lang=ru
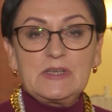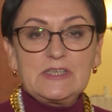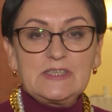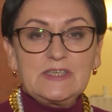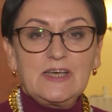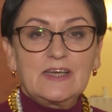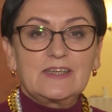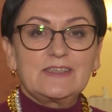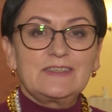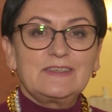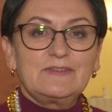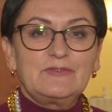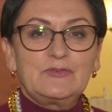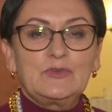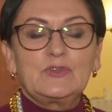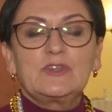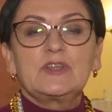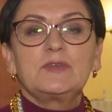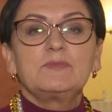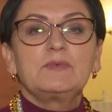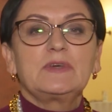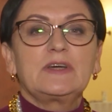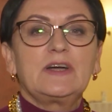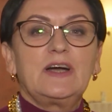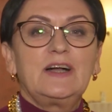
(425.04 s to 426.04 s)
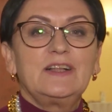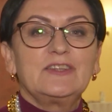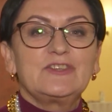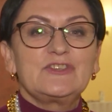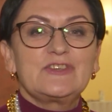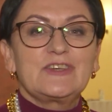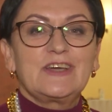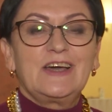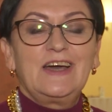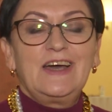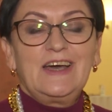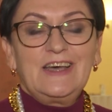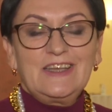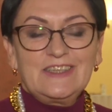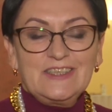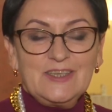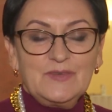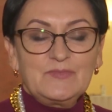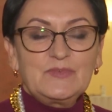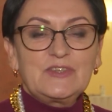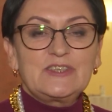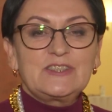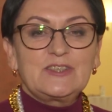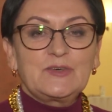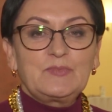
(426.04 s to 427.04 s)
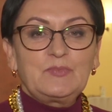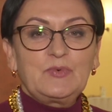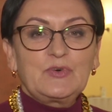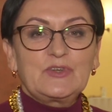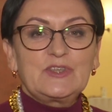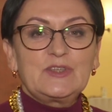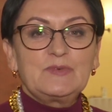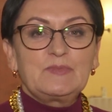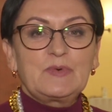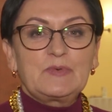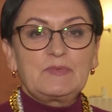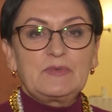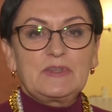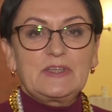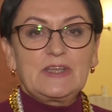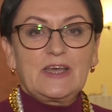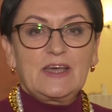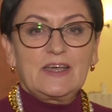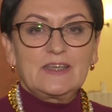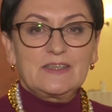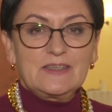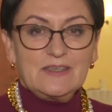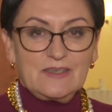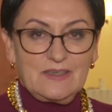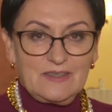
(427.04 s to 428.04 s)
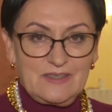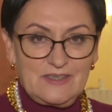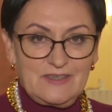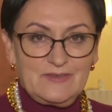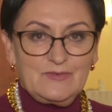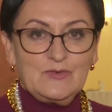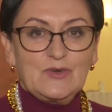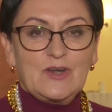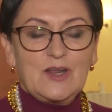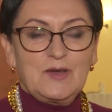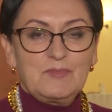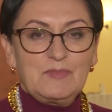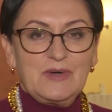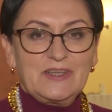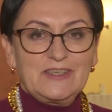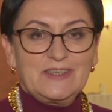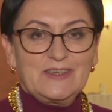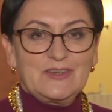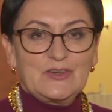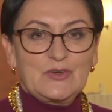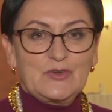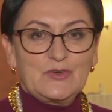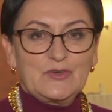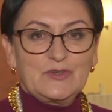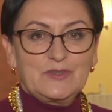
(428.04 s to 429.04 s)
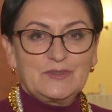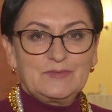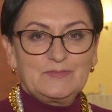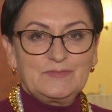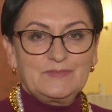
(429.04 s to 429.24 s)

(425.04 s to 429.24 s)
азарте Федора Михайловича нам до сих пор напоминает его роман «Игрок».